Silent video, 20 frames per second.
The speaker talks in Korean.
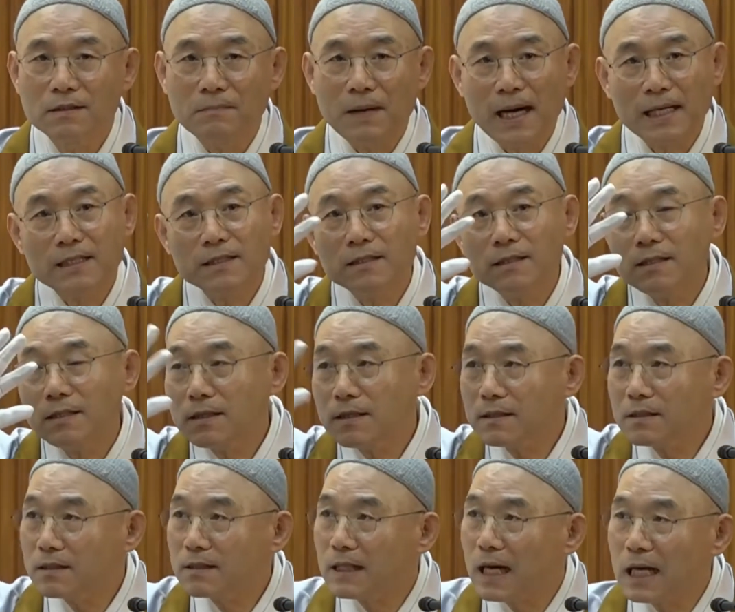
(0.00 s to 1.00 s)

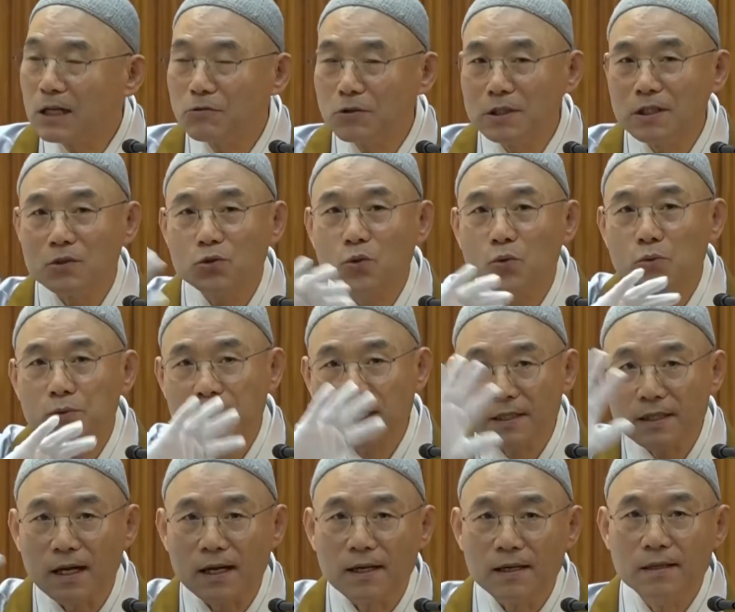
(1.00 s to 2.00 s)
막연한 낙원이야 좋은
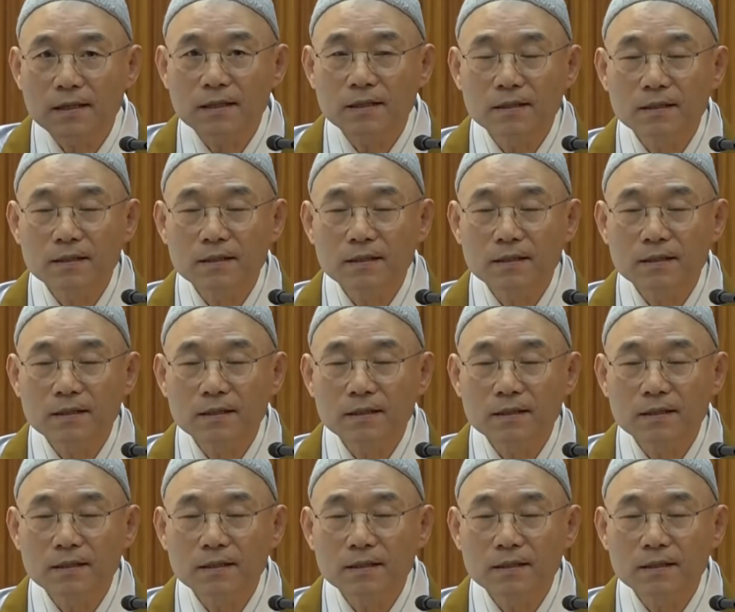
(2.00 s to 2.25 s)
세상.